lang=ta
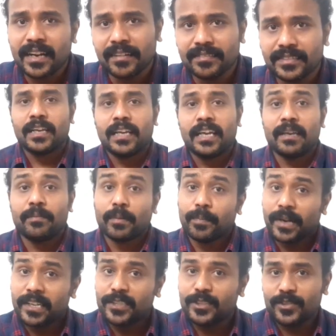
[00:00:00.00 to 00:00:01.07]
லேக் ஆகுது இப்போ
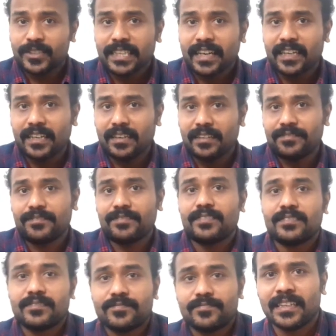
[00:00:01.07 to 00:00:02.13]
படத்தோட செகண்ட் ஹாஃப்
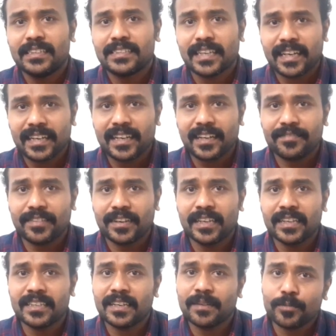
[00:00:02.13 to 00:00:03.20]
செகண்ட் ஹாஃபில்
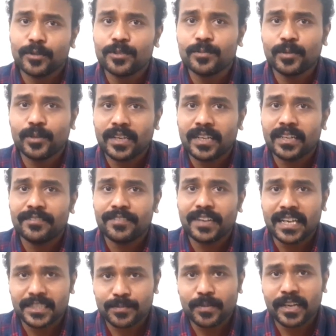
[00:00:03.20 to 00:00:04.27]
எப்போதும் போல்
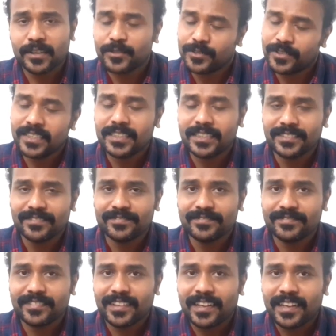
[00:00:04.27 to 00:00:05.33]
ஃப்ளாஷ்பேக் ஒன்று இருக்குது
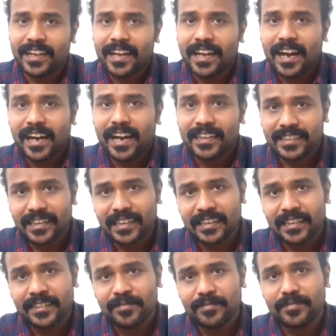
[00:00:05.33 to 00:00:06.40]
அதில்